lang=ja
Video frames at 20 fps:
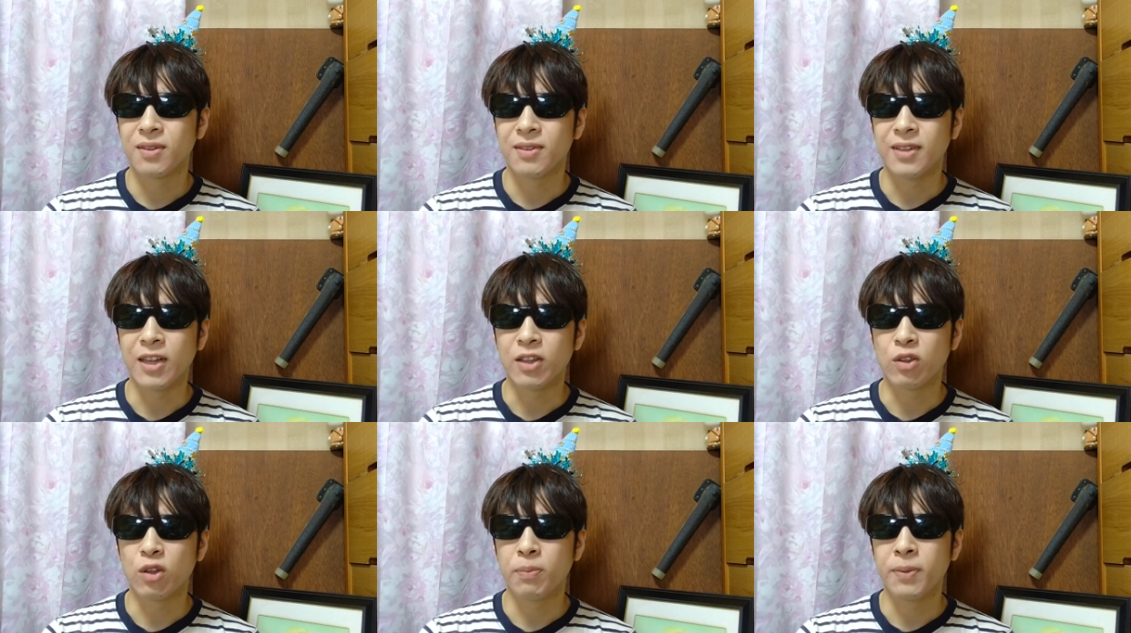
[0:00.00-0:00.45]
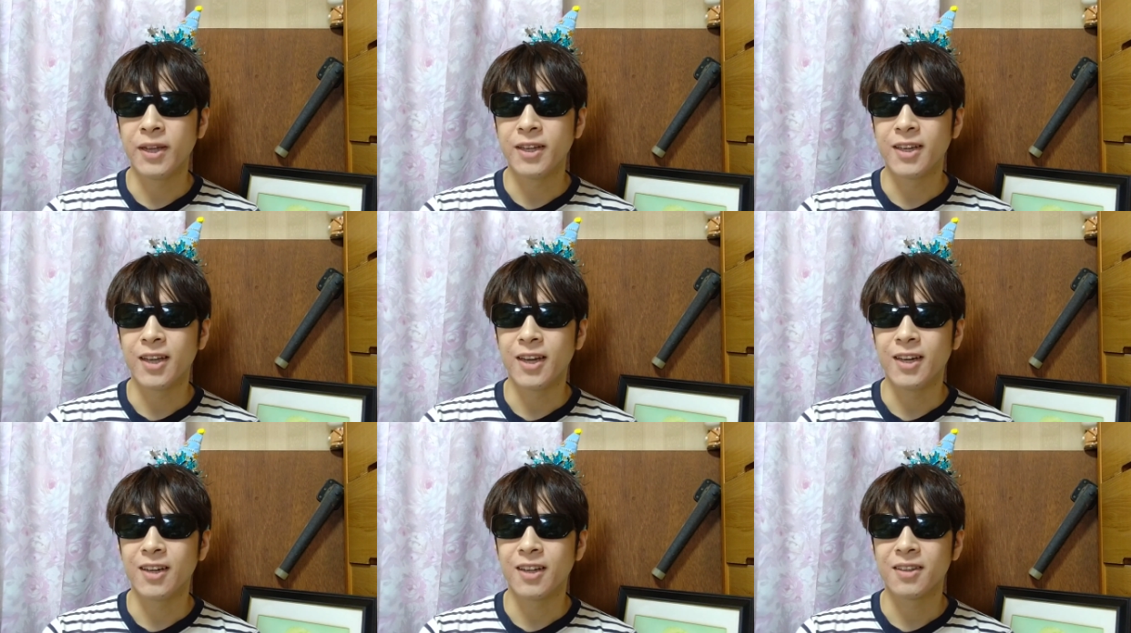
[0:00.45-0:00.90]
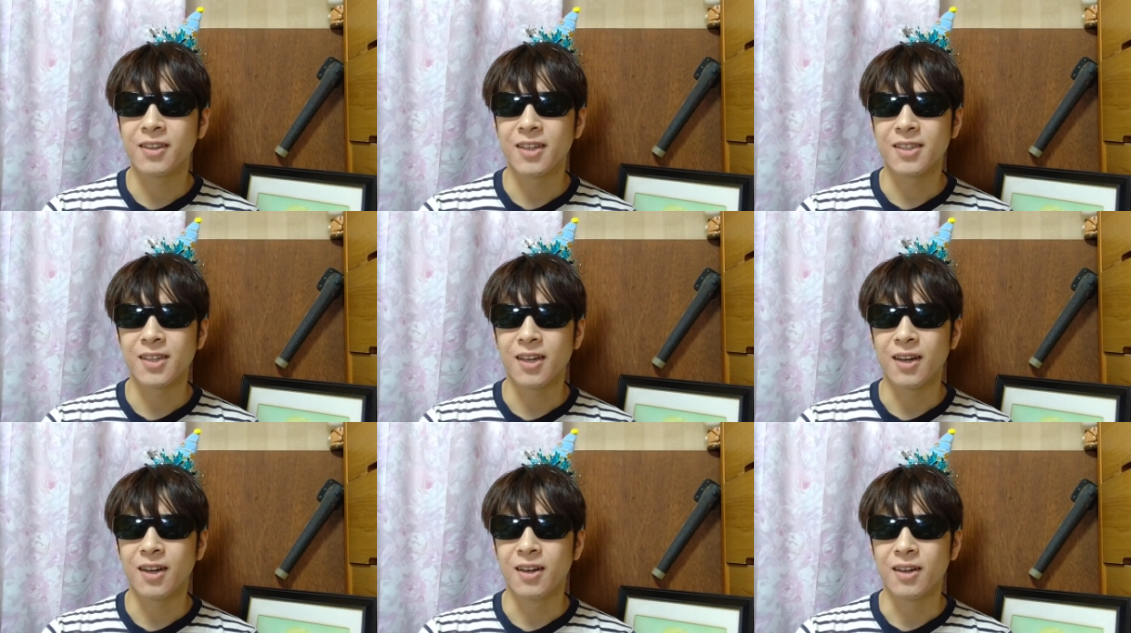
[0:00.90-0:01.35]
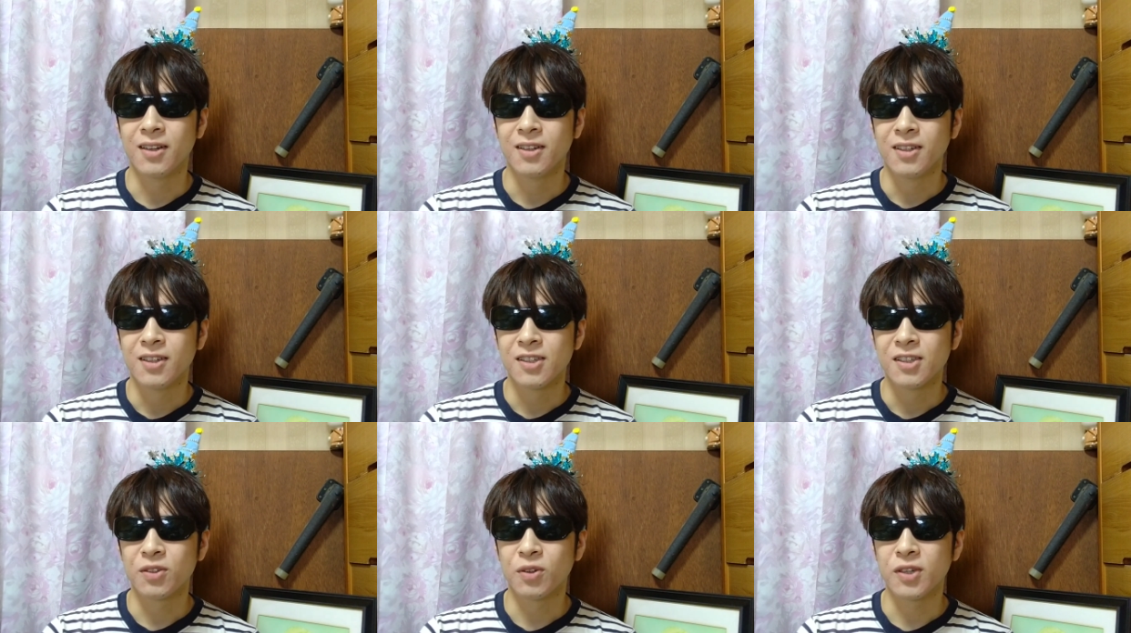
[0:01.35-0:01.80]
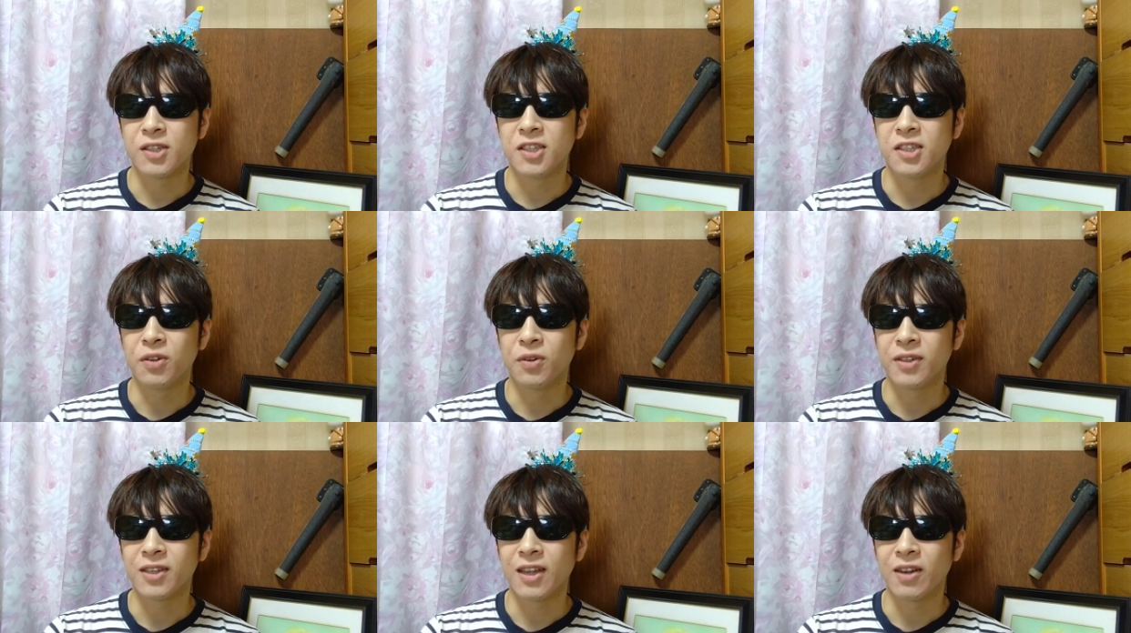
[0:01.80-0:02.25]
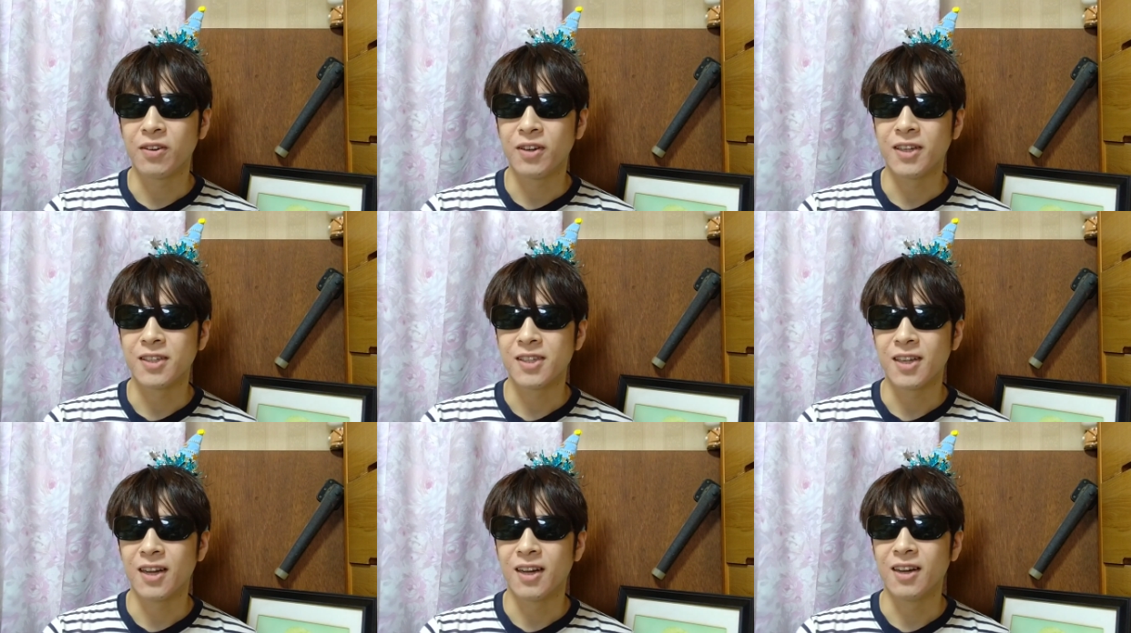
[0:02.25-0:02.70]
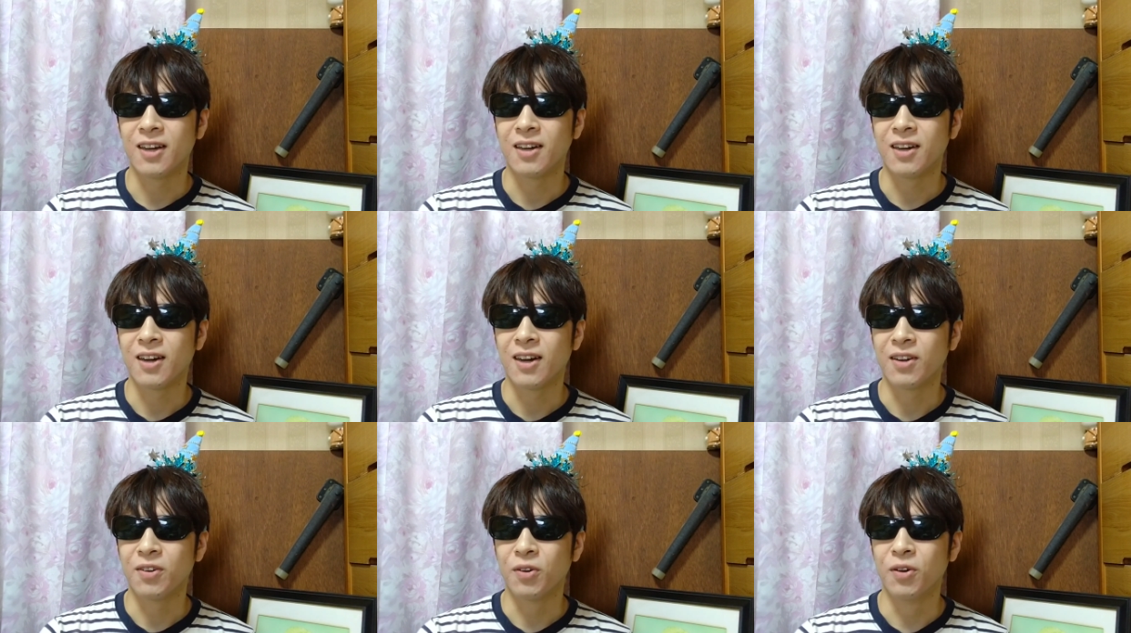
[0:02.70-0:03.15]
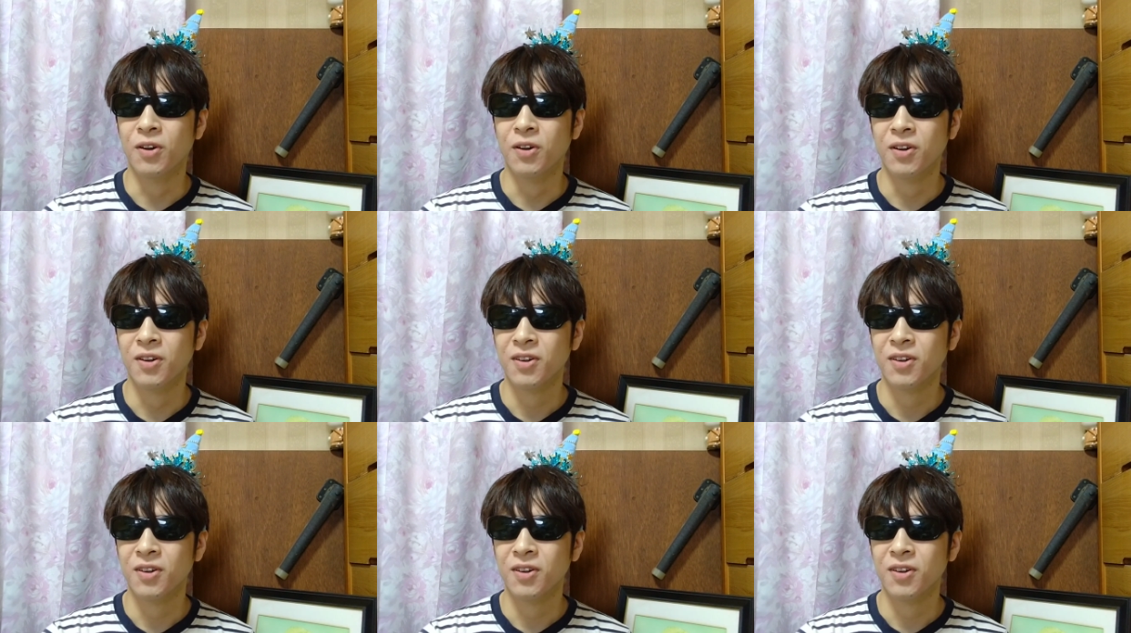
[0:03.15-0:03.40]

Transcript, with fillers: う、ネット弁慶になってさ、すごい強気なのにさ、あの、